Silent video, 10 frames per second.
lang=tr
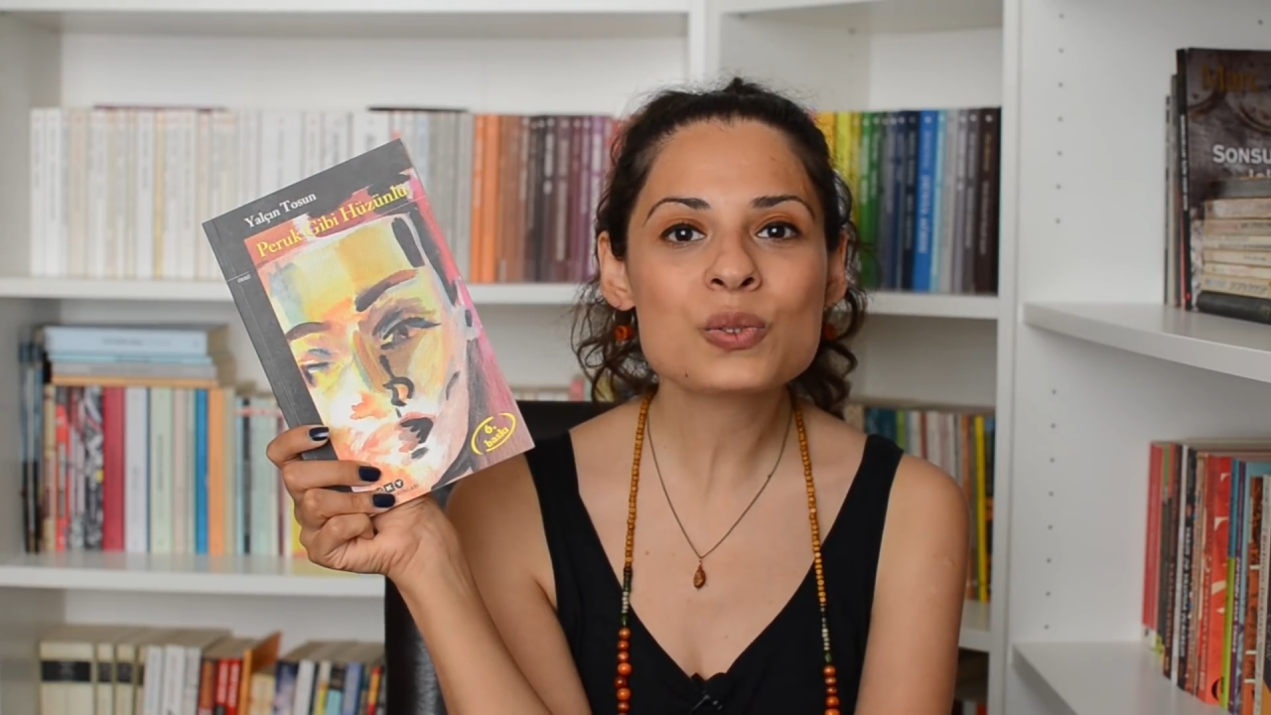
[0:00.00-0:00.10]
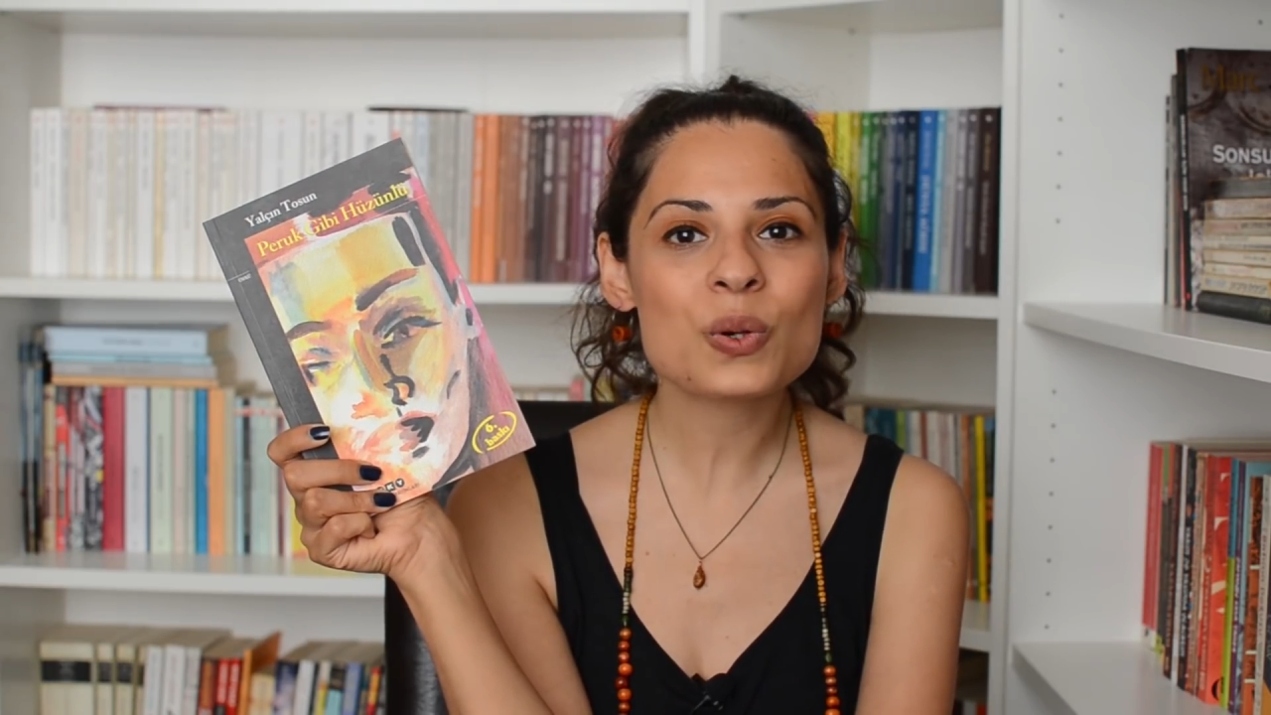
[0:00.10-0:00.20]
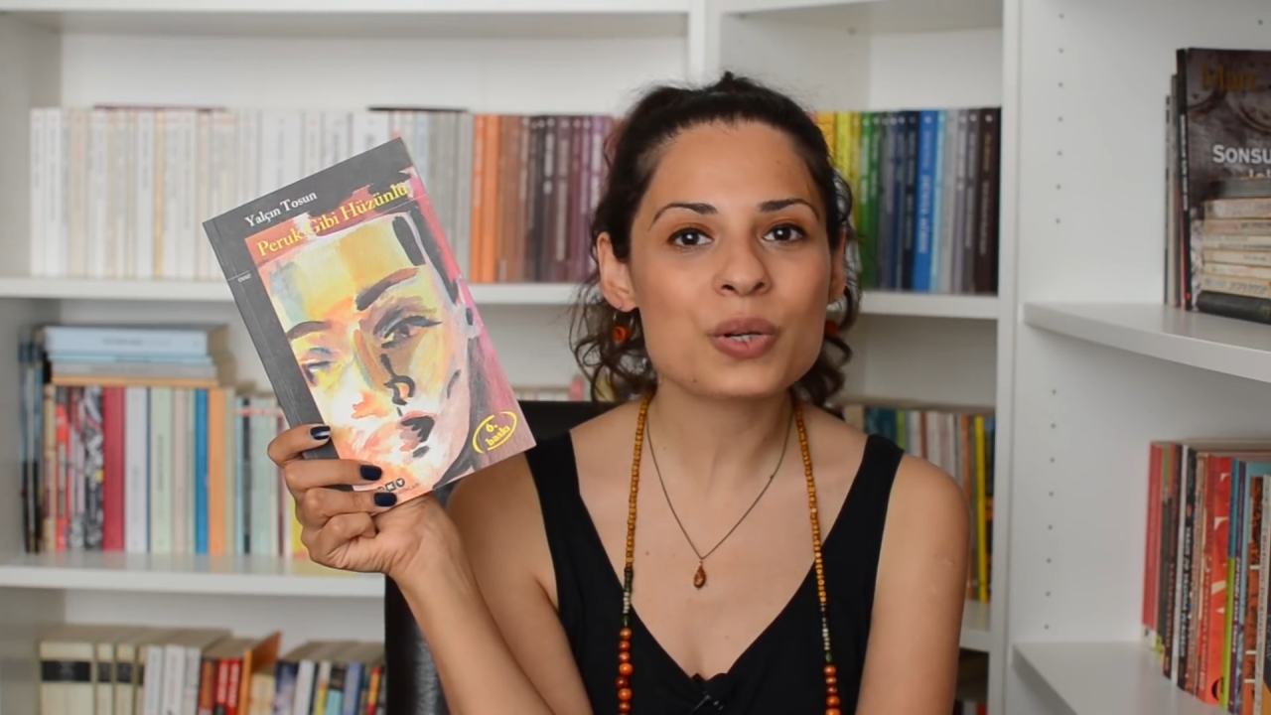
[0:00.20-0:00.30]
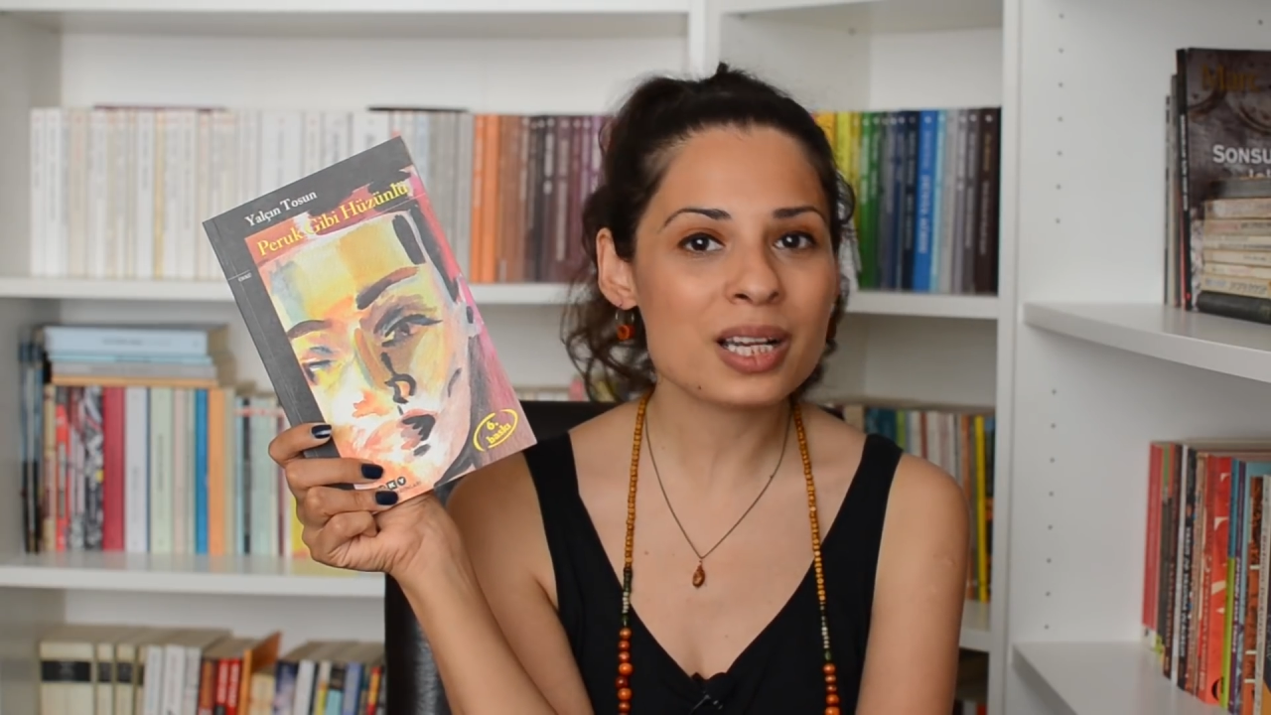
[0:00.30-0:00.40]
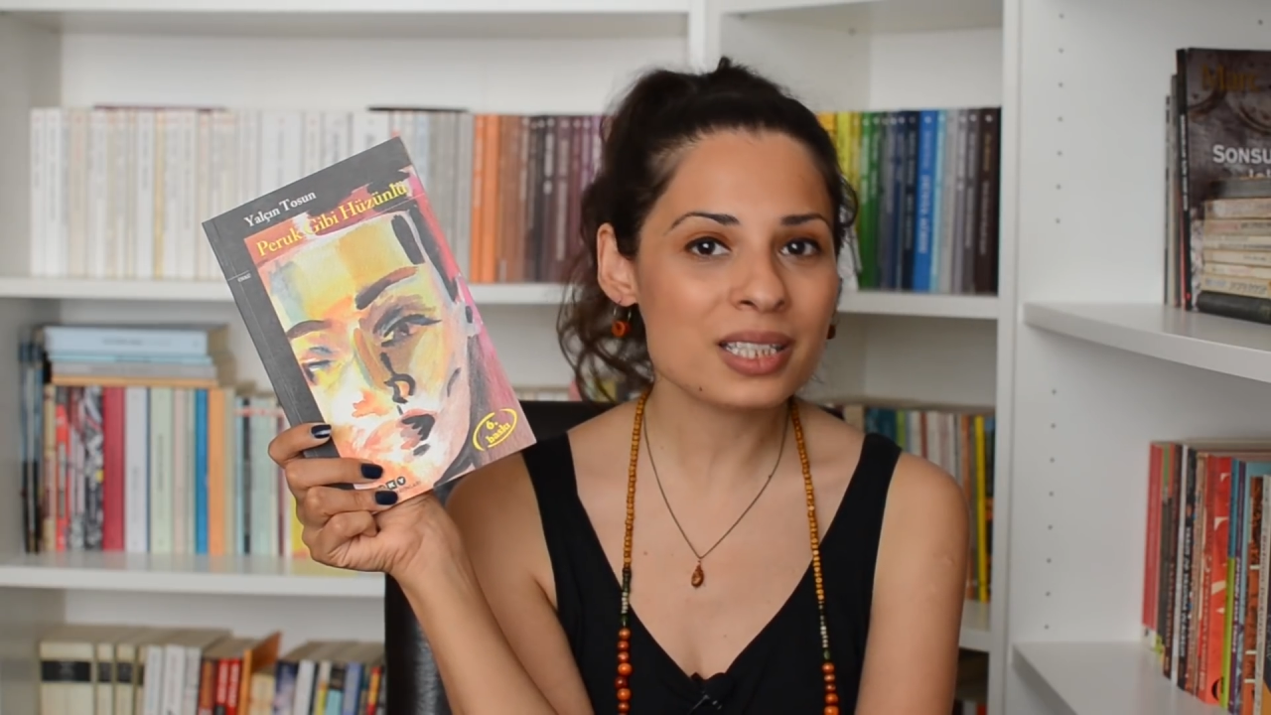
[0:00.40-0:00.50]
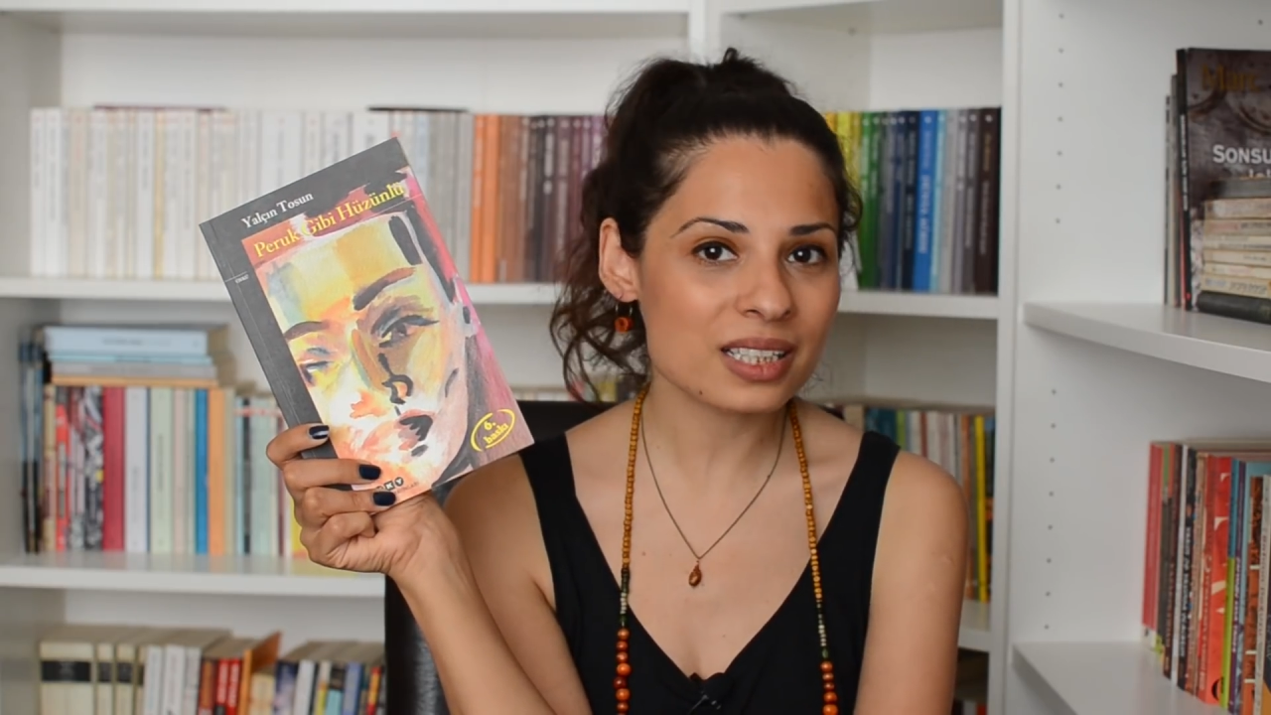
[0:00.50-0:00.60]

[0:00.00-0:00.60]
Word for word: sonra